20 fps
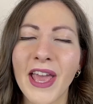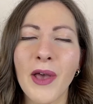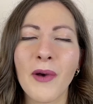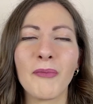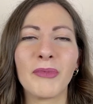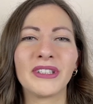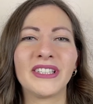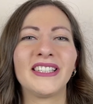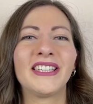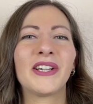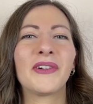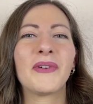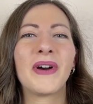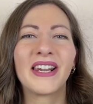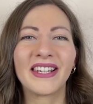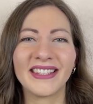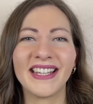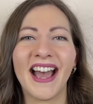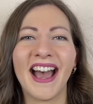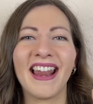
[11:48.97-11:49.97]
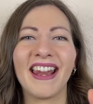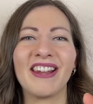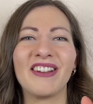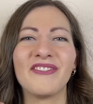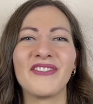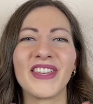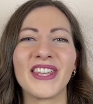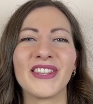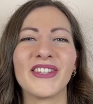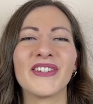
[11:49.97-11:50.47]
potete guardare il
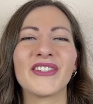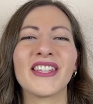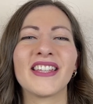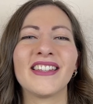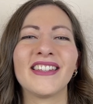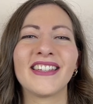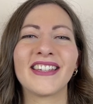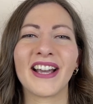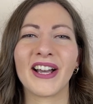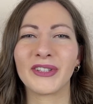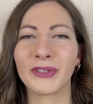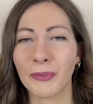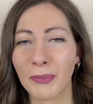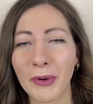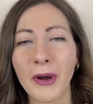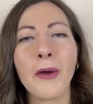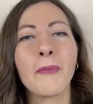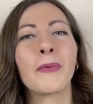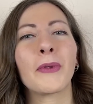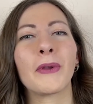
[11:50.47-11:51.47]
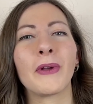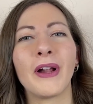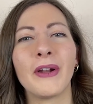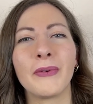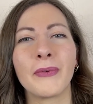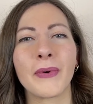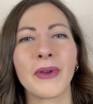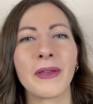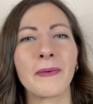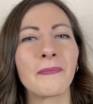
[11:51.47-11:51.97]
video dedicato proprio a
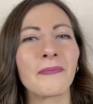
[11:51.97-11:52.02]
lui,